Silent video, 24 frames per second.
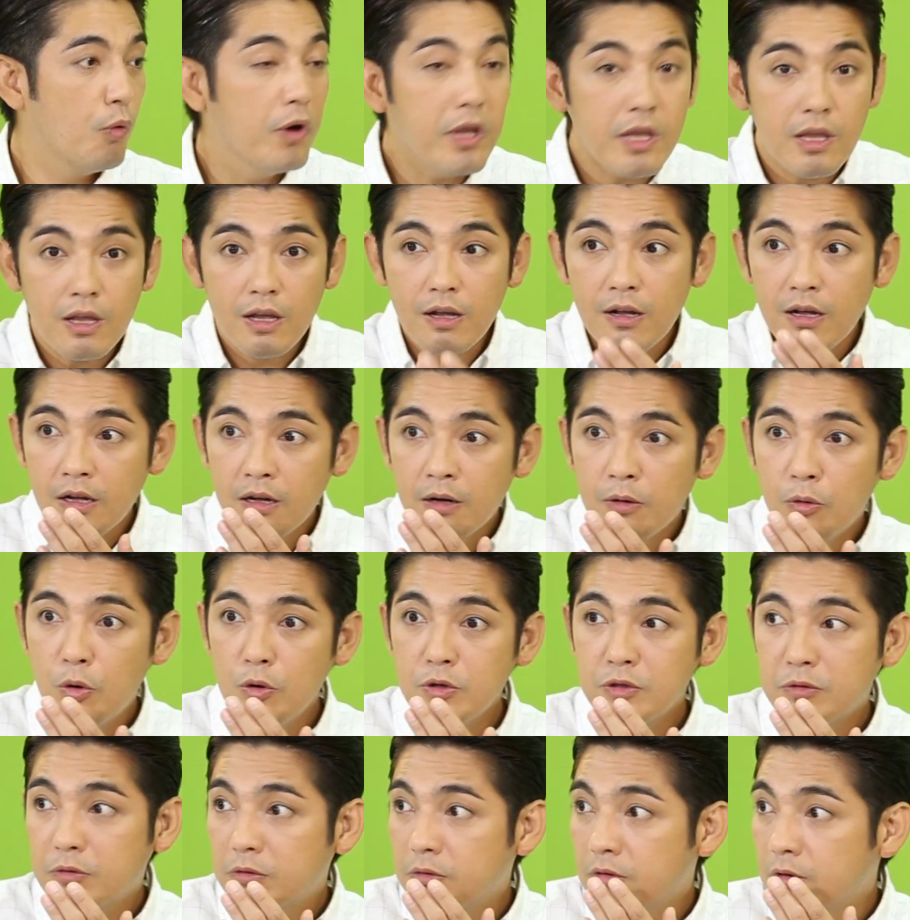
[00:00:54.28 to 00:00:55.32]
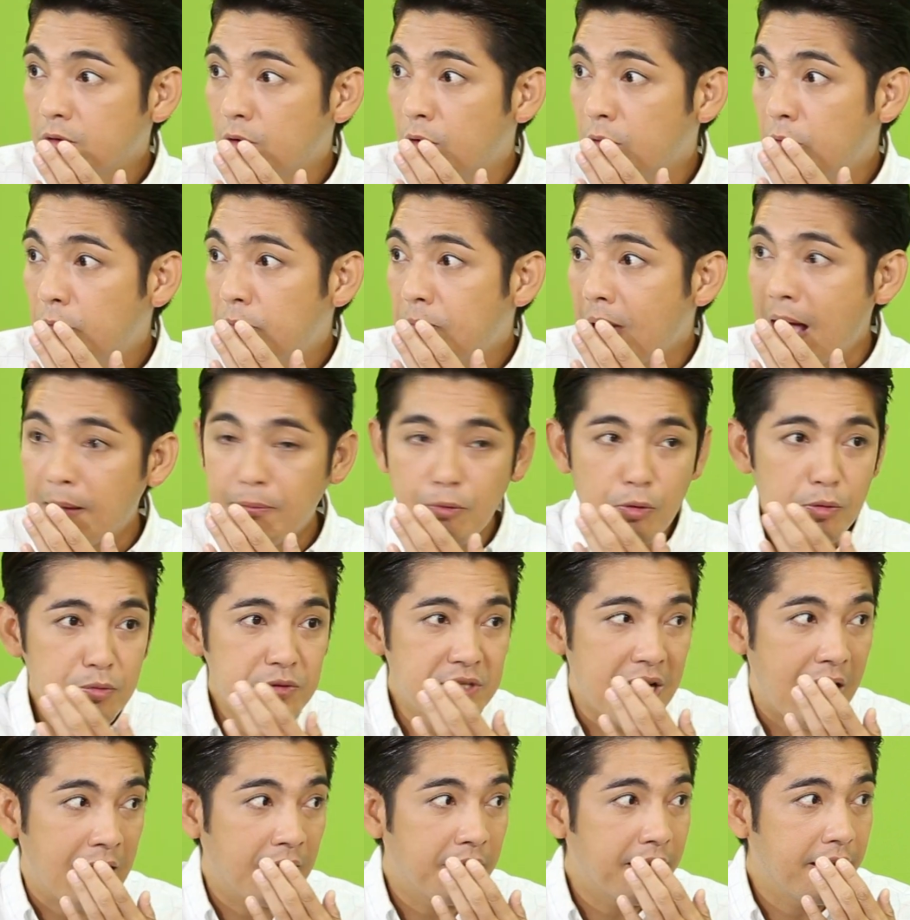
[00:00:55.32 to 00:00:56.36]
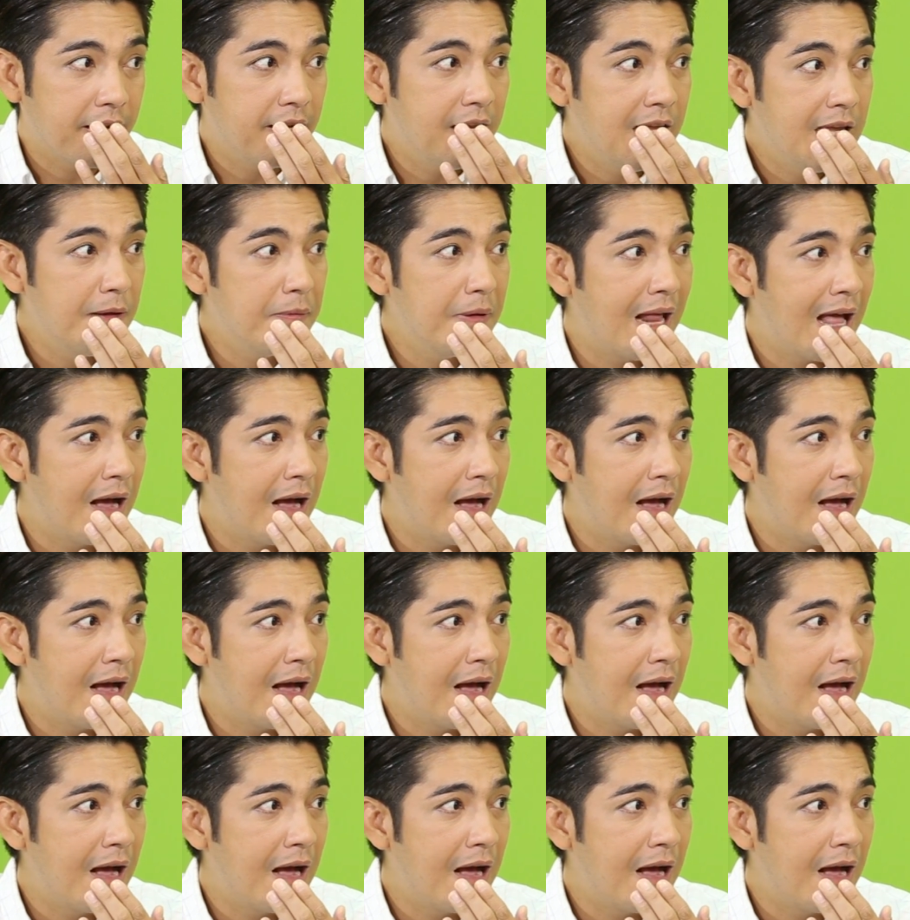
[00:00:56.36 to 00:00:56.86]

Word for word: ครับว่าพูดดูปากพูดภาษาอังกฤษดีไป